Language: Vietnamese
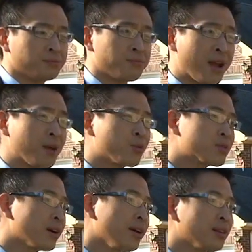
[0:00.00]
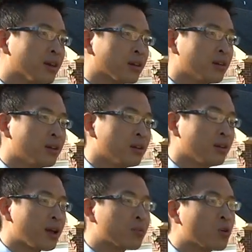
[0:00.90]
Mà em cũng sơ ý thiệt
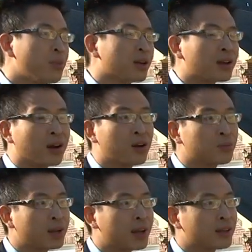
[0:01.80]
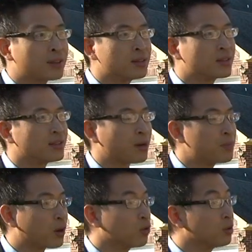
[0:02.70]
Em có biết rằng hôm nay là chương trình đặc
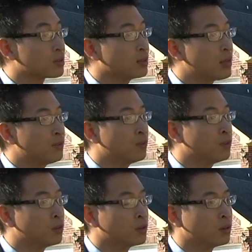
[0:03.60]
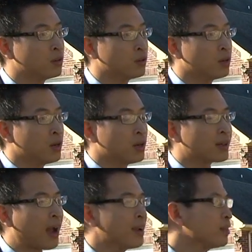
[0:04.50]
biệt của luật sư David Vương
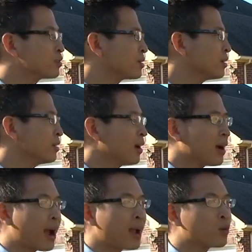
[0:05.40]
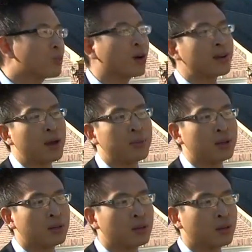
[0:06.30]
Cả Houston ai cũng coi đài
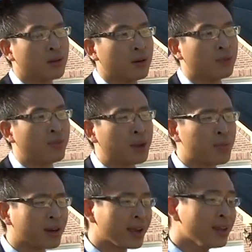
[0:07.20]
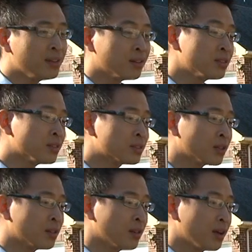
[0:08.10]
mình Vậy mà ngay giữa chương
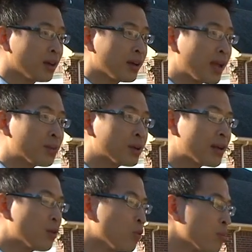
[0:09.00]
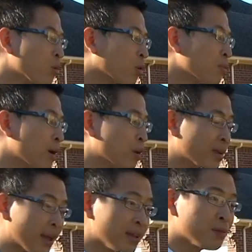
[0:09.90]
trình Em lại để nguyên một con mèo
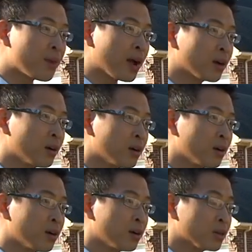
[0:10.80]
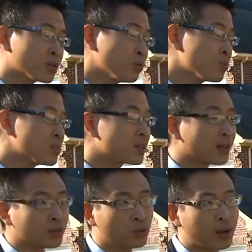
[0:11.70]
nhảy lên bàn Trong lúc chương trình
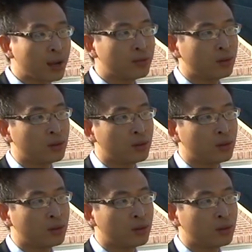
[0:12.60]
đang thu live